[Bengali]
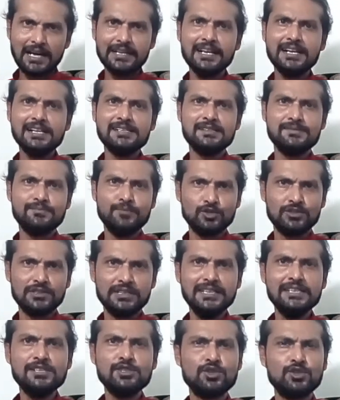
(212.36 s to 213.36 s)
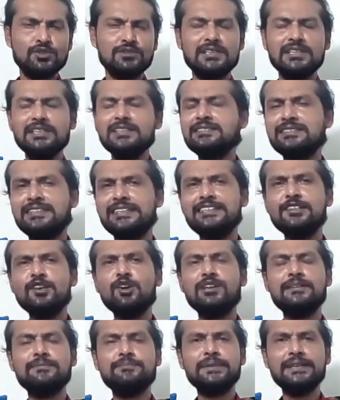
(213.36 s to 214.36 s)
আঠাশ বত্রিশ ছত্রিশ
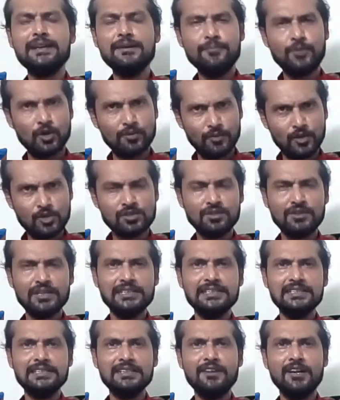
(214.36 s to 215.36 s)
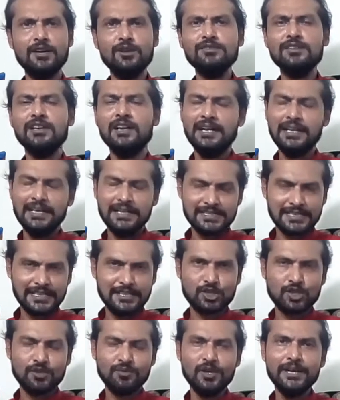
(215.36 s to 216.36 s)
তিনটে অলিম্পিকে পরপর শোনা যেতে ভারত
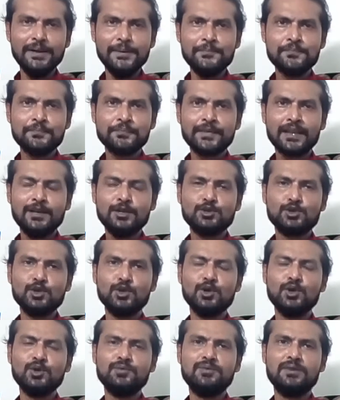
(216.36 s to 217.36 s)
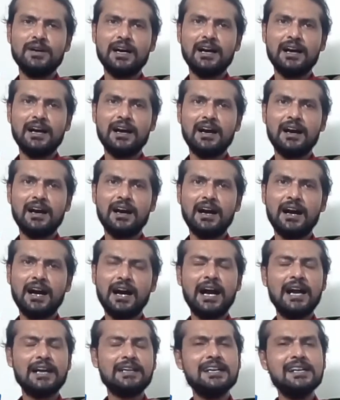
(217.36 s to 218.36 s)
সেই সময় তো
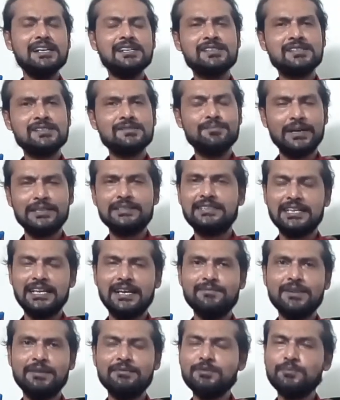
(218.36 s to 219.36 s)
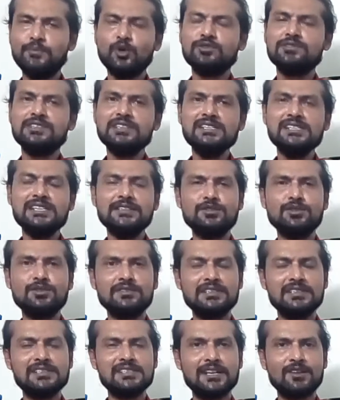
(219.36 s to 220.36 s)
আঠাশ বাদ দিলাম আমি বত্রিশ আর
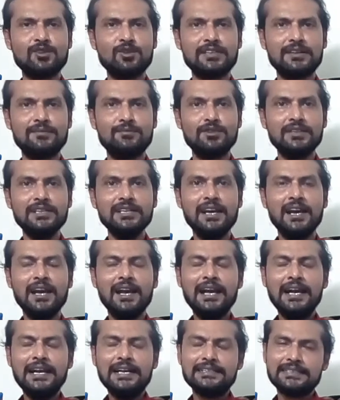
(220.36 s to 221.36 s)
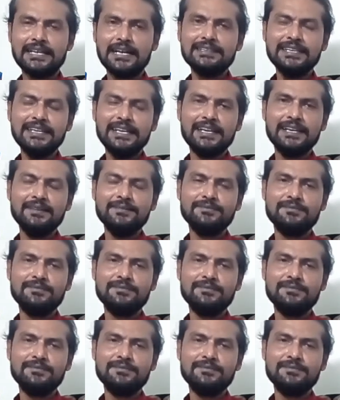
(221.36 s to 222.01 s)
ছত্রিশের কথা বলি তাতে